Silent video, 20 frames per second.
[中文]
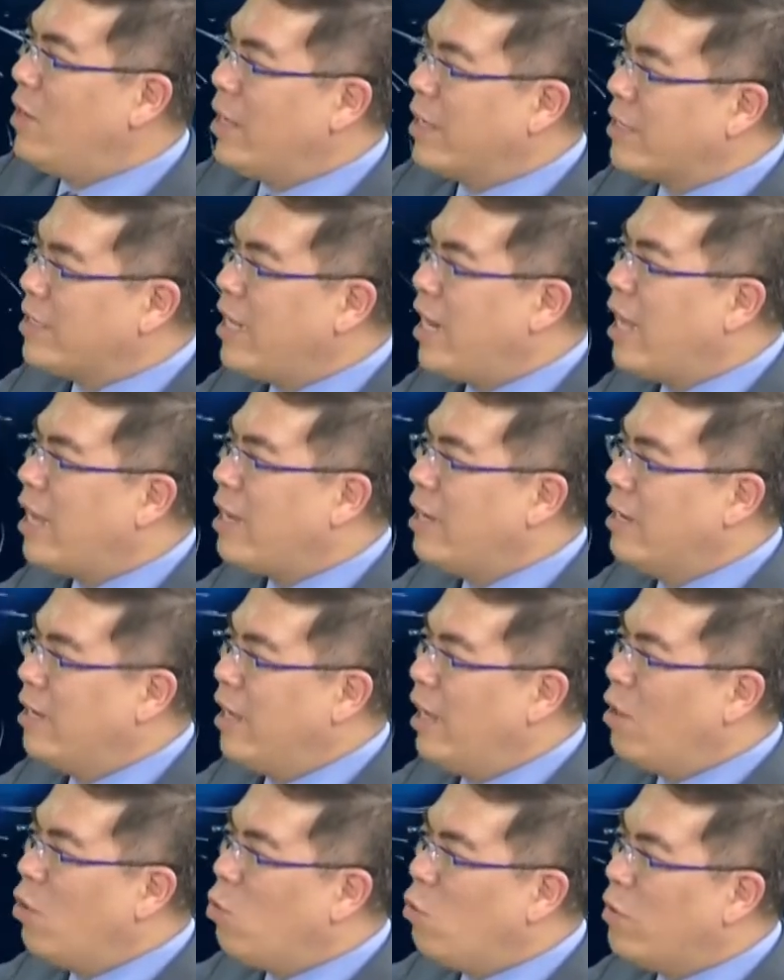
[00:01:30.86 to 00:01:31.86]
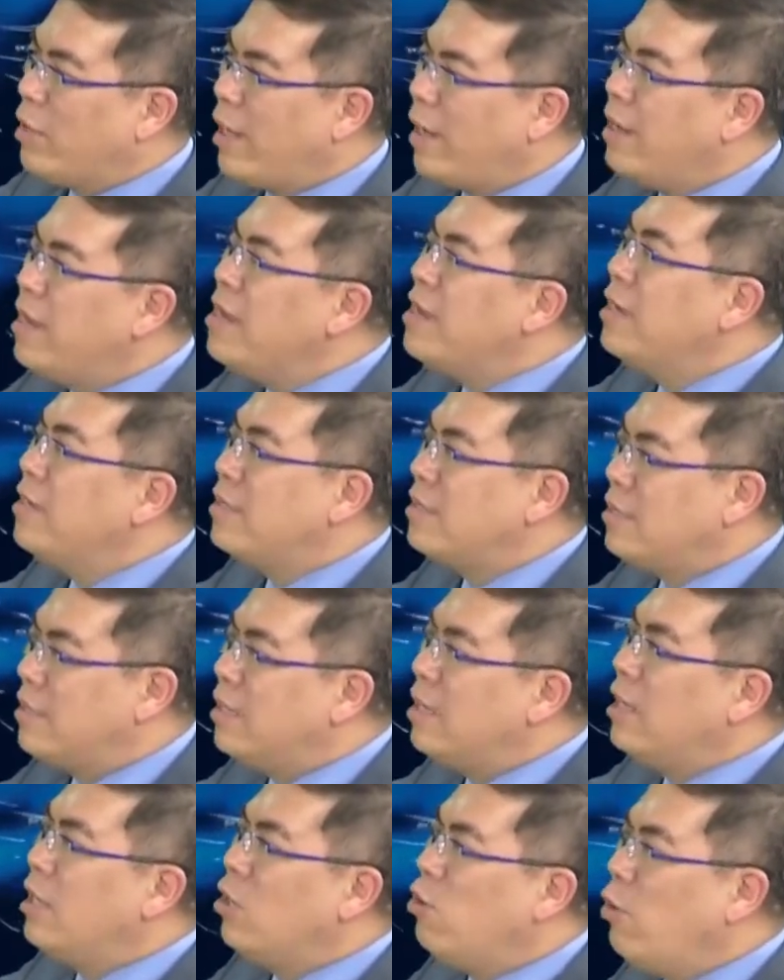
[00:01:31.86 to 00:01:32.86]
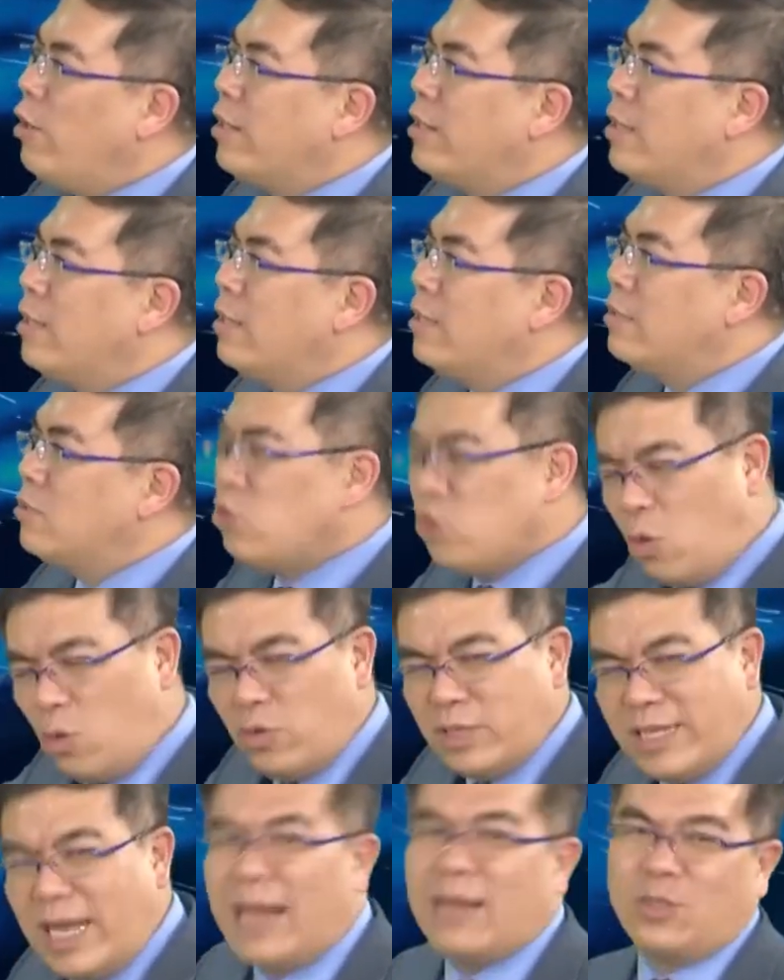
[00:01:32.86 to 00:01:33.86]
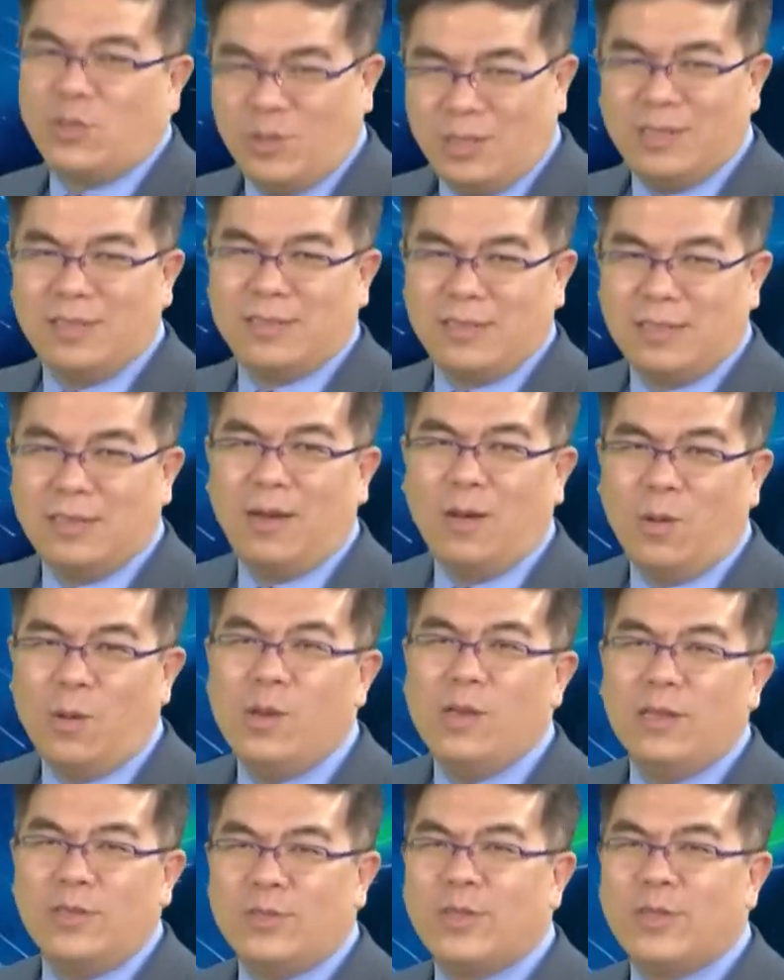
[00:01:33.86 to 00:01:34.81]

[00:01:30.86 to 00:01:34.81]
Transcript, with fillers: 冷，现在可能要落在十二月的中下旬的时候。